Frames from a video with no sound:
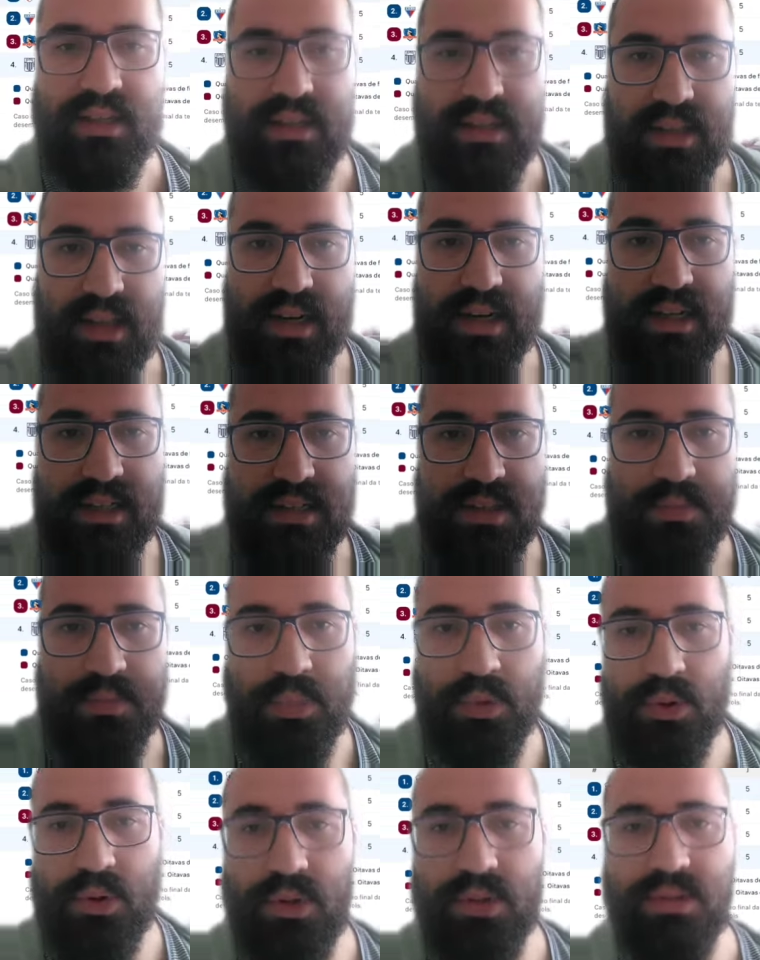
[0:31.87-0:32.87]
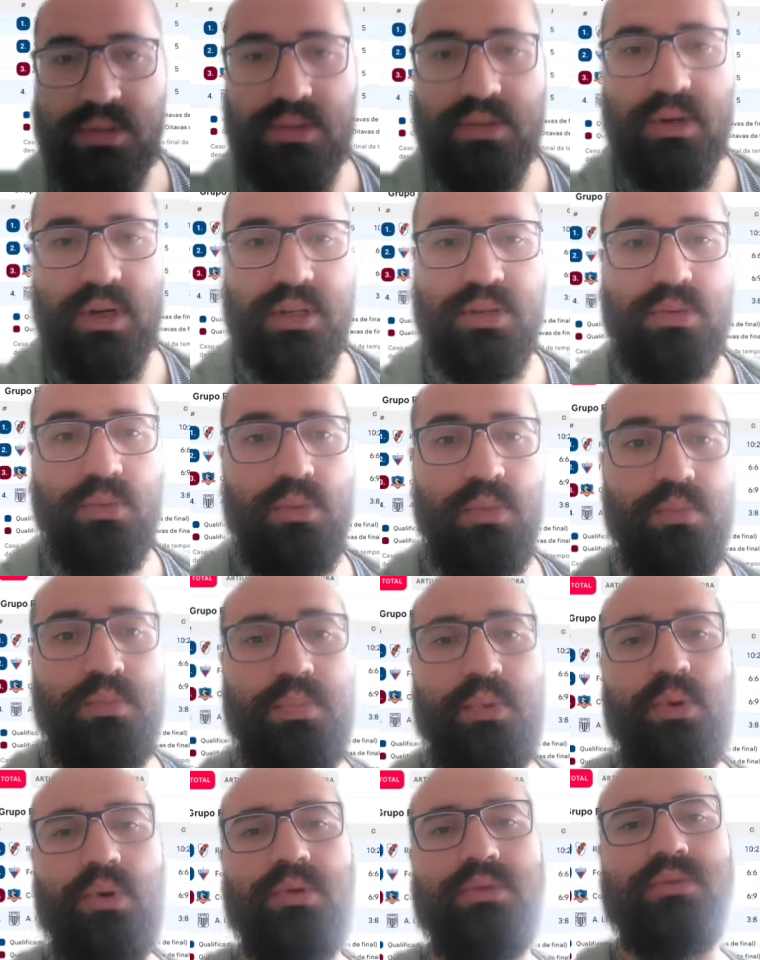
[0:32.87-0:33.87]
13 pontos e o outro 1
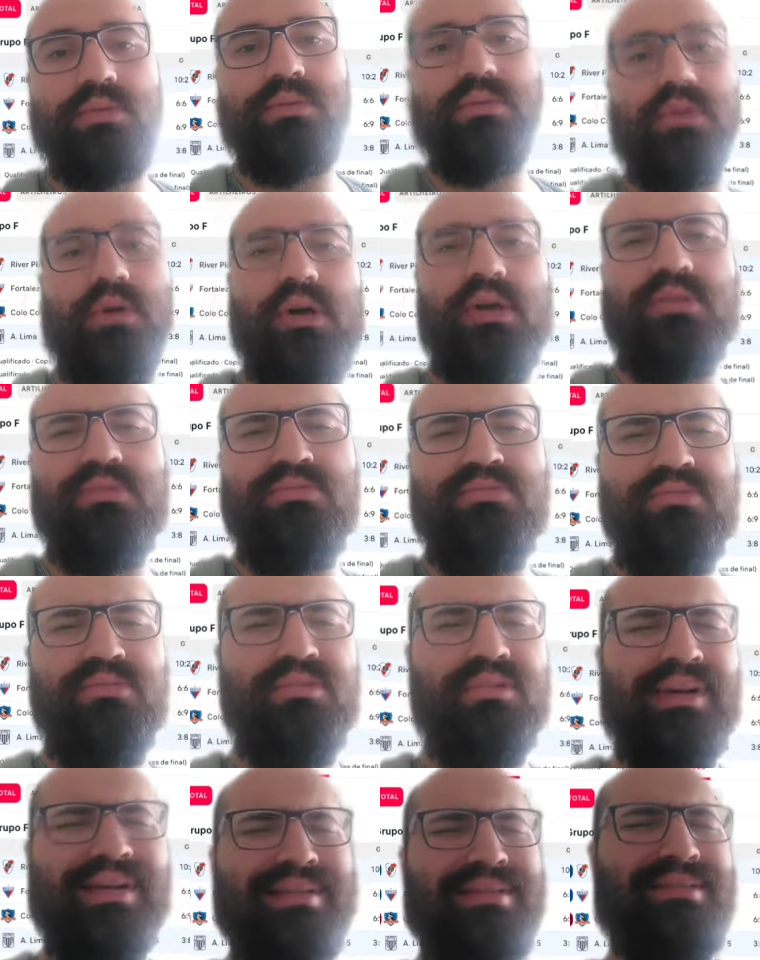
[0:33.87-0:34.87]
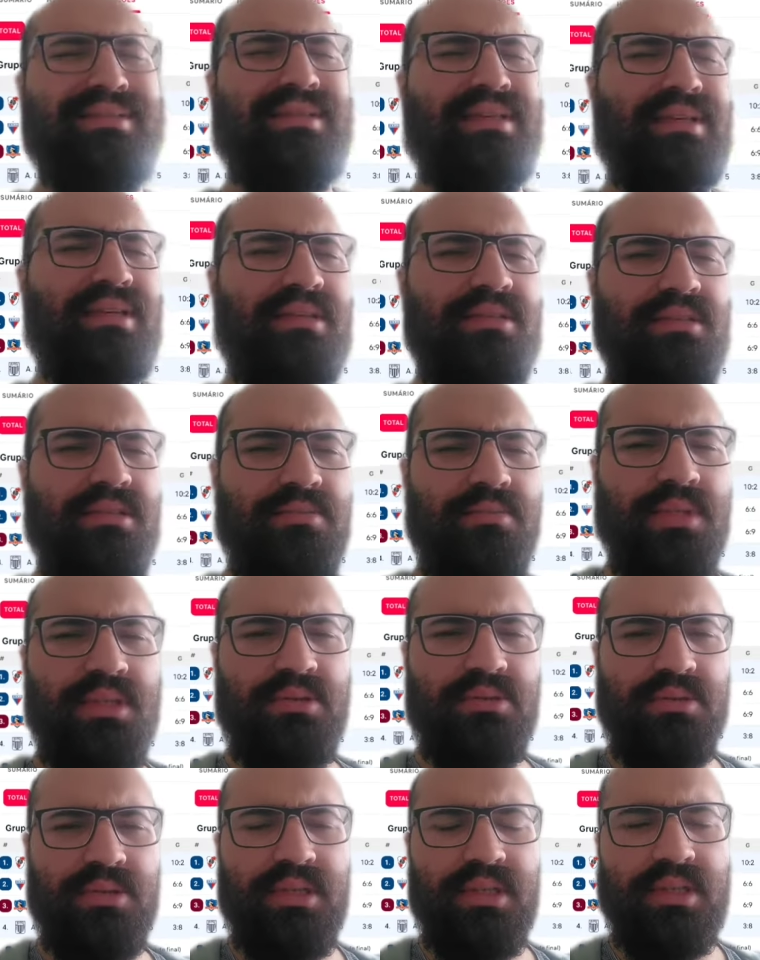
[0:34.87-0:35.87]
ponto só. Nossa, que time
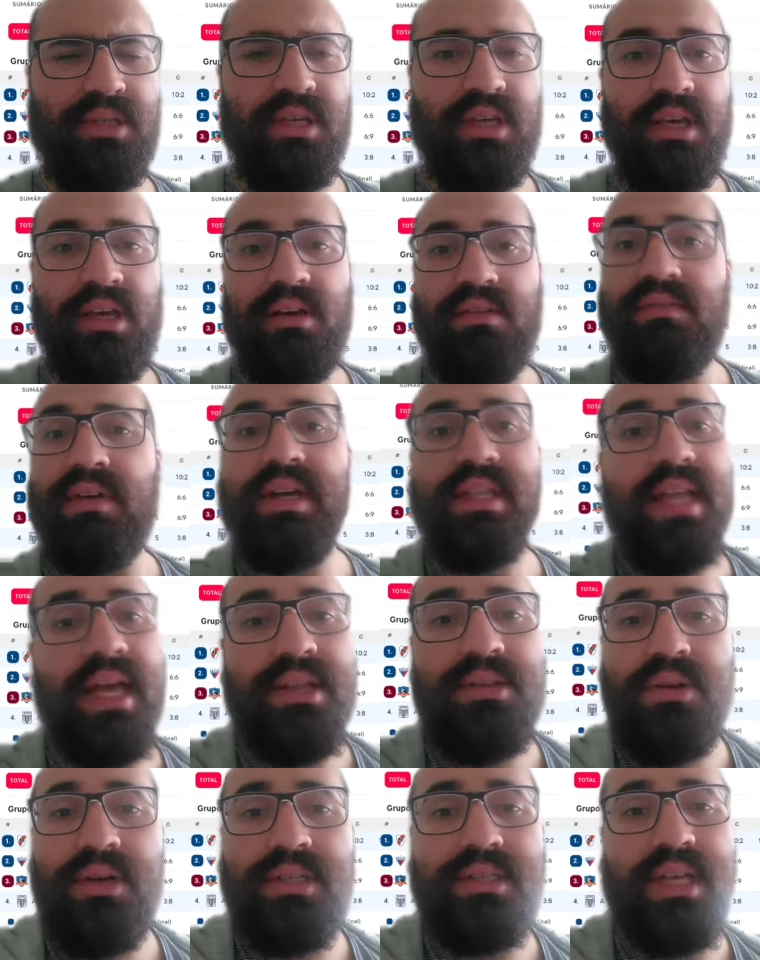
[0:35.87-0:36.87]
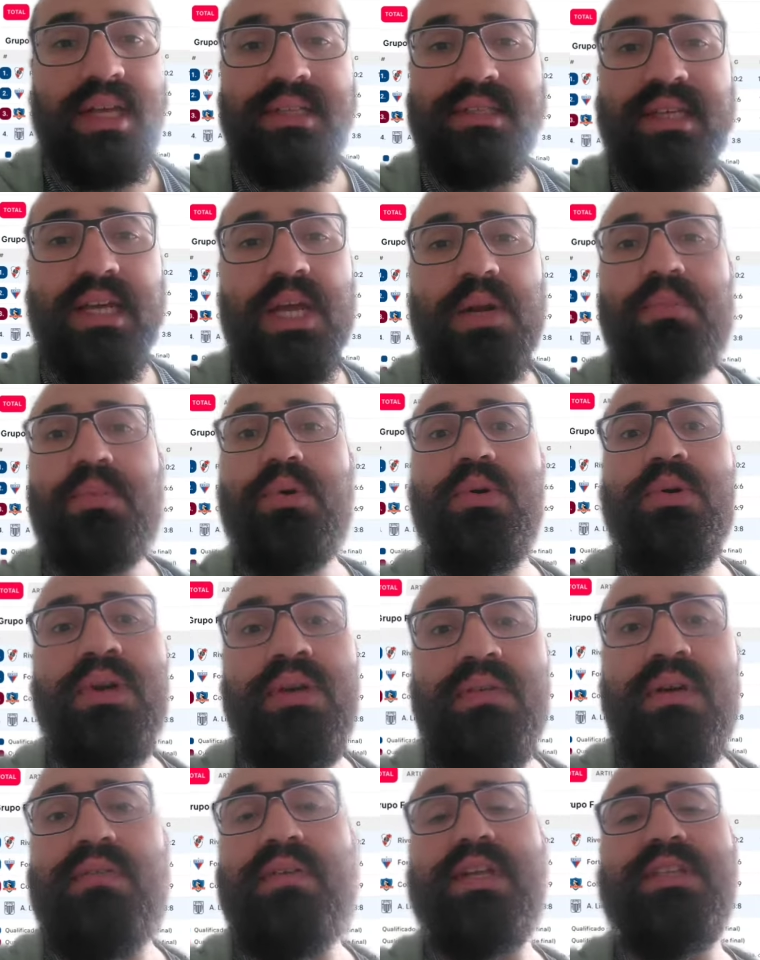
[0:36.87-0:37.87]
ruim. Vai dar 2 a 0 porque o
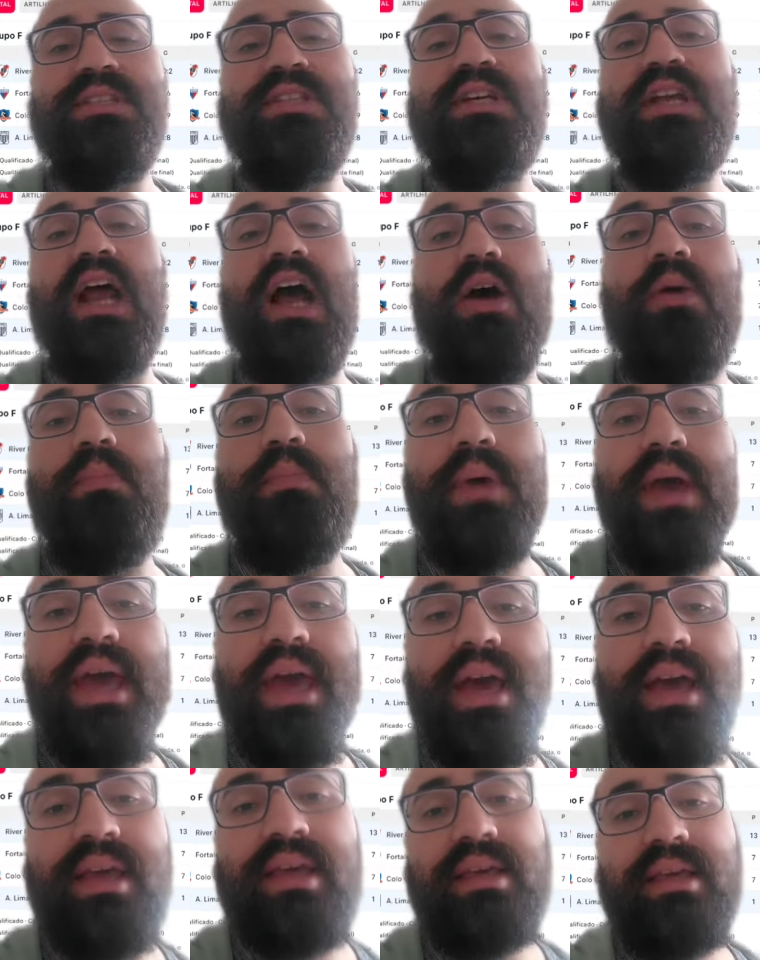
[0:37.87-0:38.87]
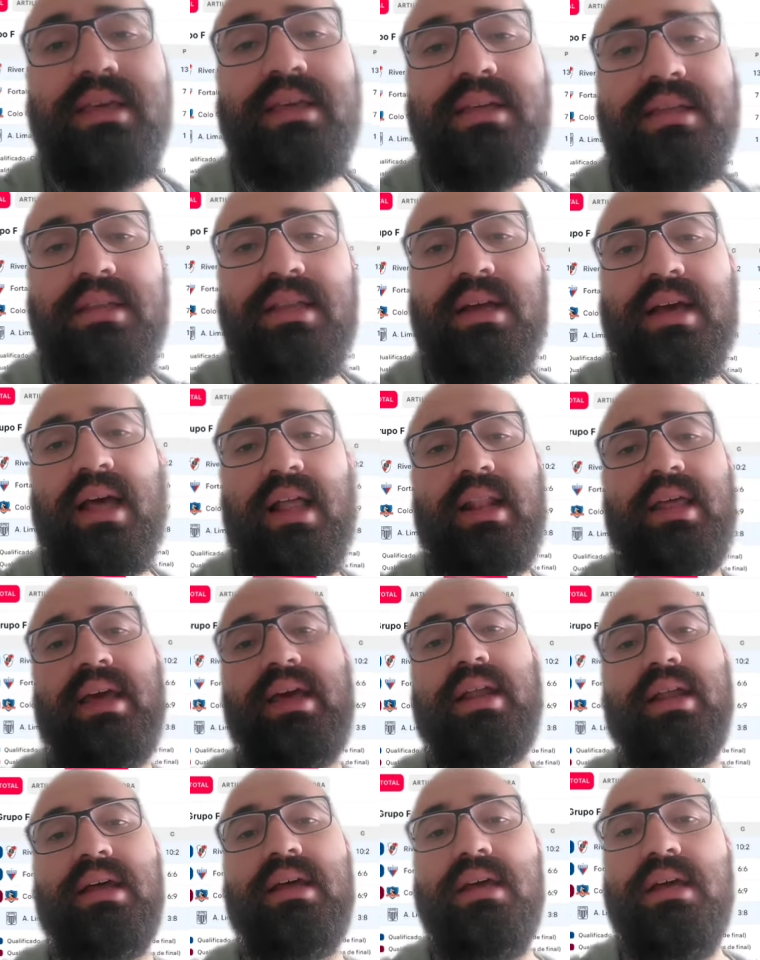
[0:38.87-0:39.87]
River vai tirar o pé ainda,
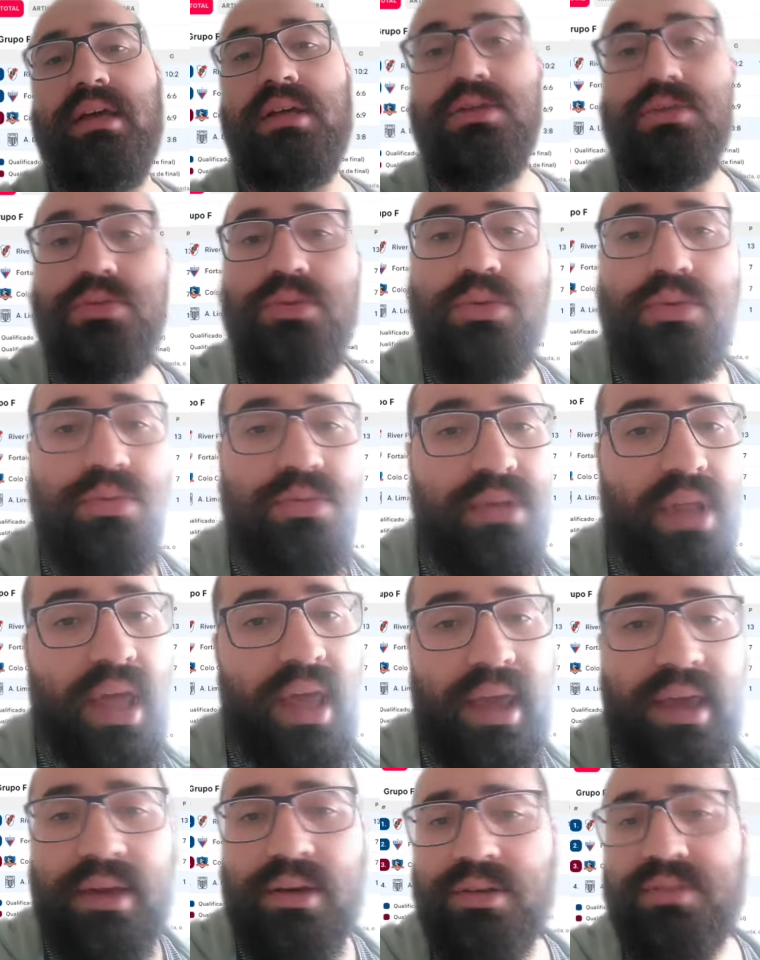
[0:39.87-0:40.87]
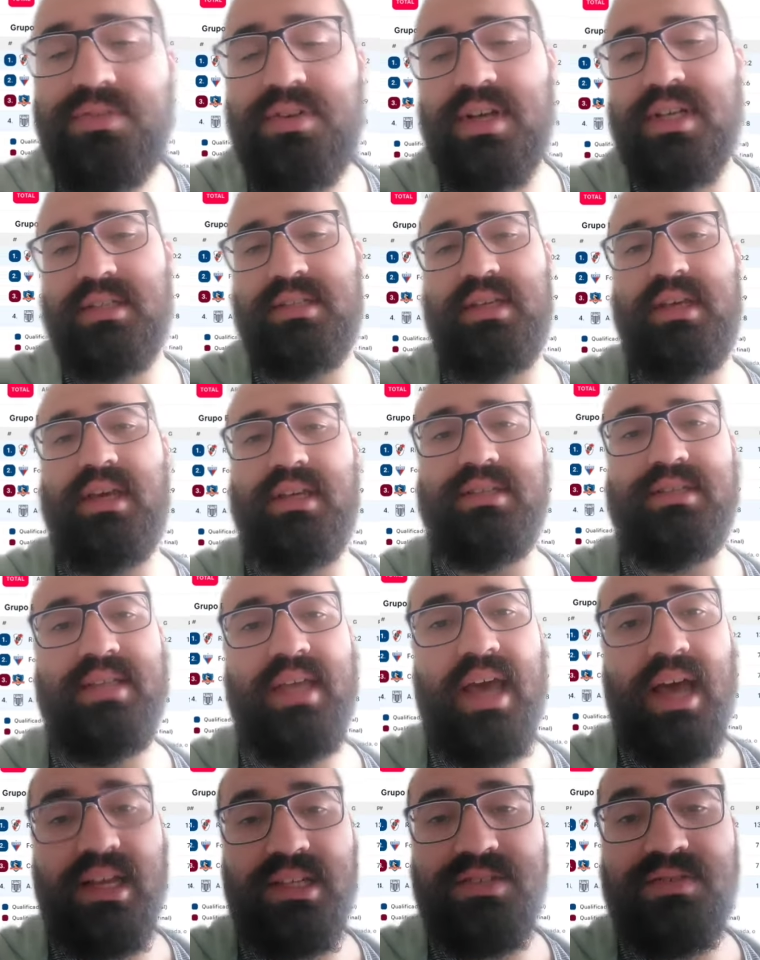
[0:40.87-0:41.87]
galera. Não tem o que fazer. Você
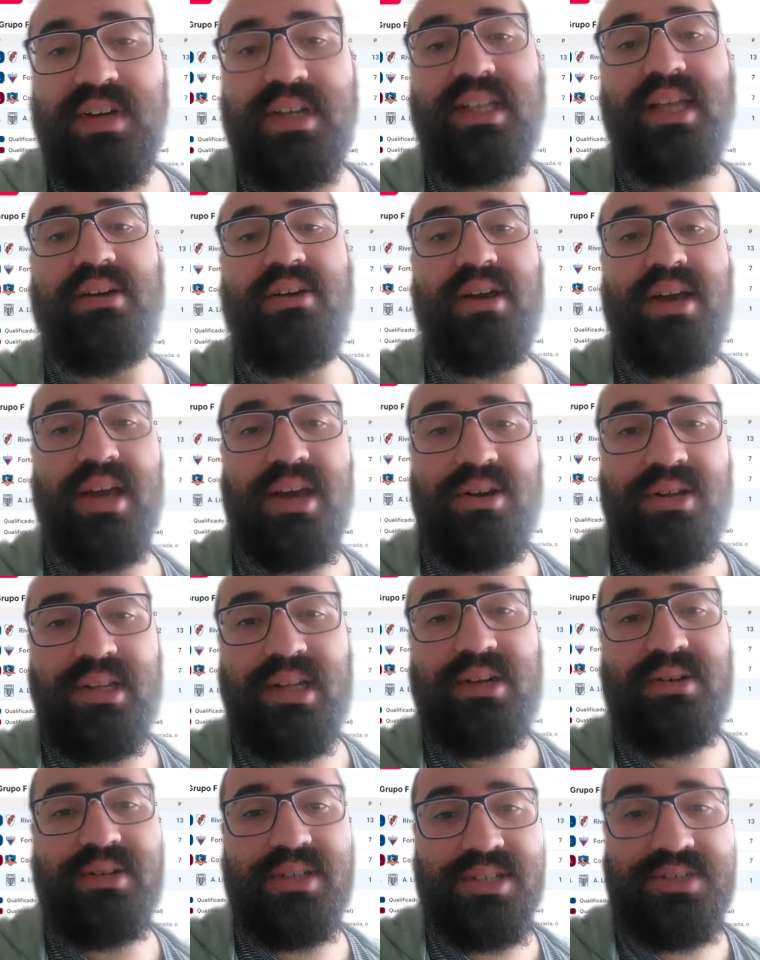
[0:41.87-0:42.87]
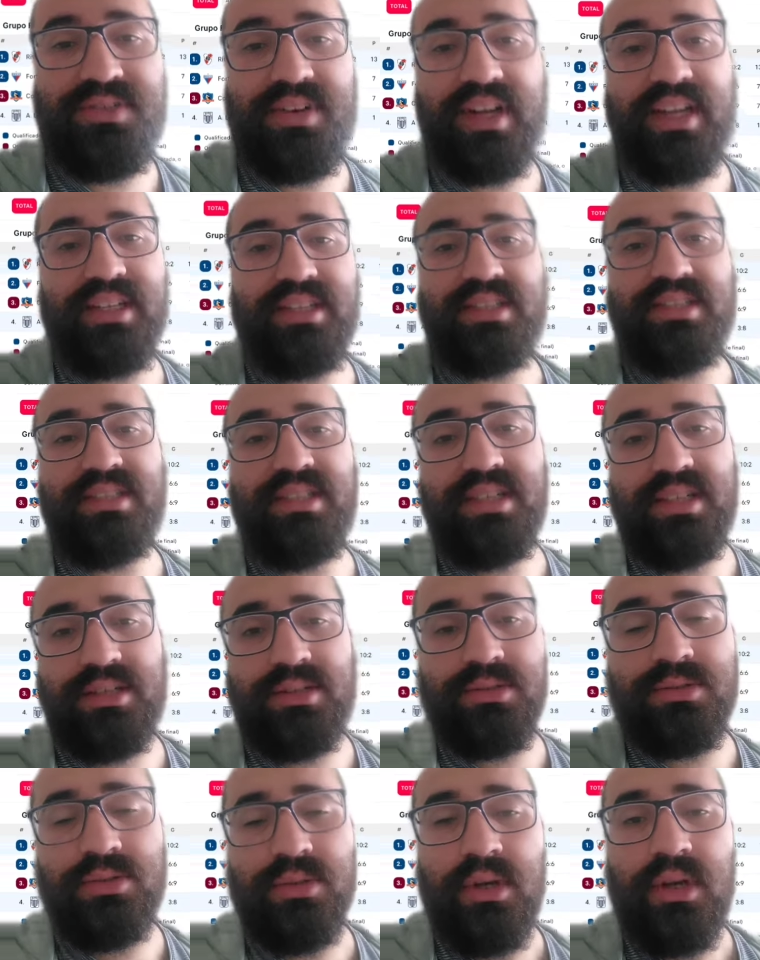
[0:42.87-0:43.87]
acha que vai dar qualquer outra coisa diferente
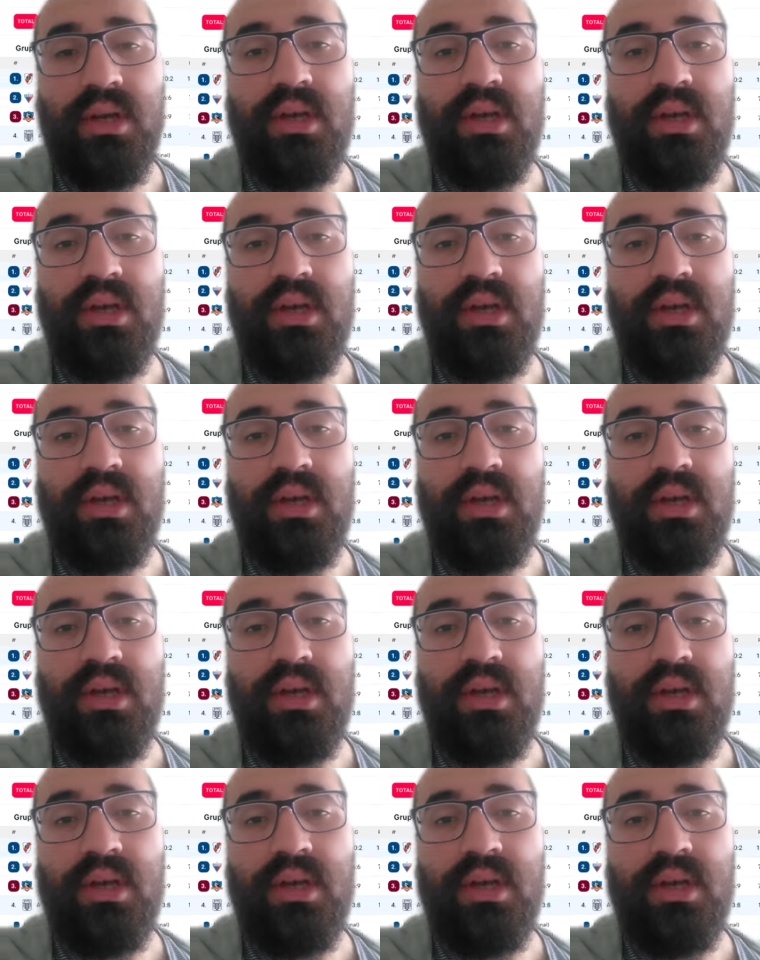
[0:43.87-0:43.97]
disso?